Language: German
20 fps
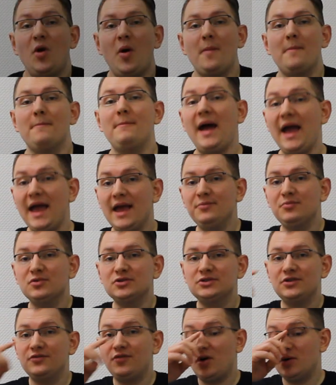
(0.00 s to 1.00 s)
willkommen bei
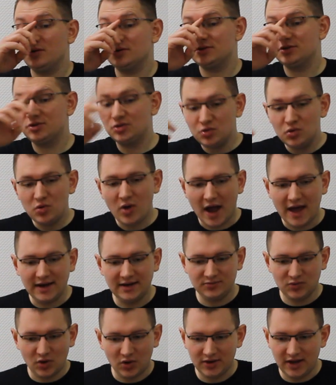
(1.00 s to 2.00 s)
Endboss TV zu
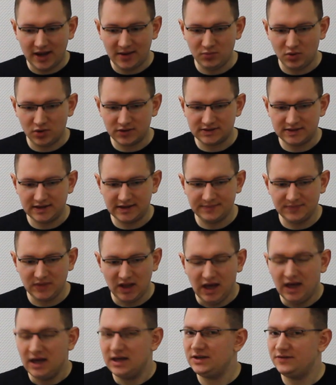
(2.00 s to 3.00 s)
einem neuen Unboxing.
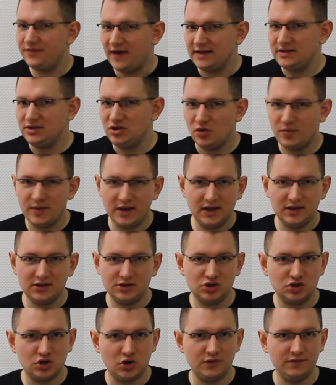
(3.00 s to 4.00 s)
Ich weiß nicht, ob ihr
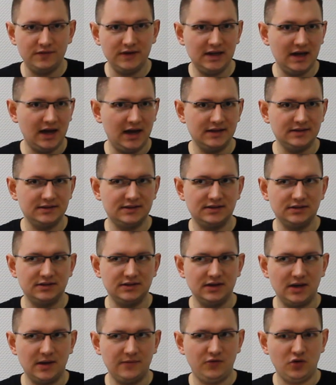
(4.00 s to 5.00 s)
jetzt schon wieder eines
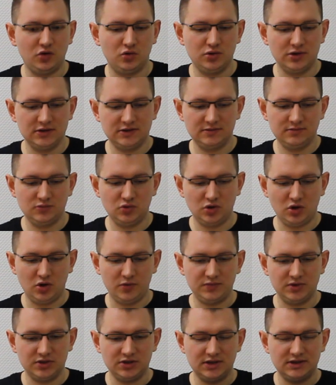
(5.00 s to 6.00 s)
gesehen habt vor kurzem oder
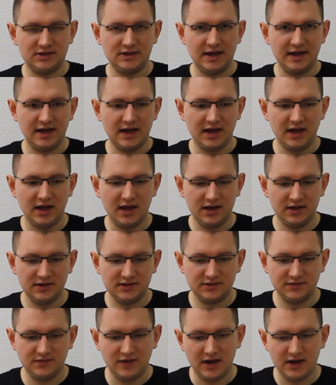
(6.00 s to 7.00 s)
ob das jetzt länger her
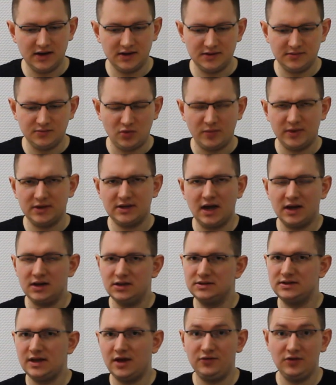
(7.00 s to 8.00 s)
ist, weil momentan
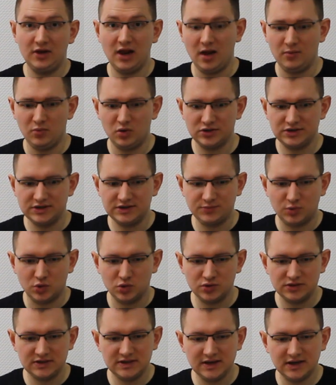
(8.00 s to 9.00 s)
ich sehr viele Unboxings
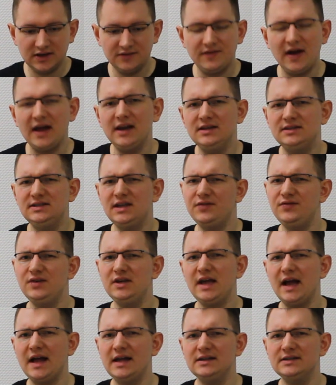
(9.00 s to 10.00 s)
produziere, weil ich sehr
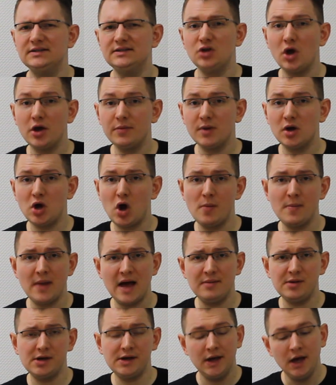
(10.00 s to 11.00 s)
viel geiles Zeug bekommen
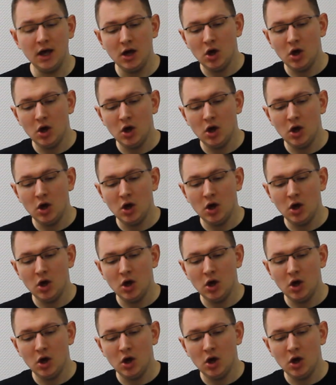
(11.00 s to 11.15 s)
habe.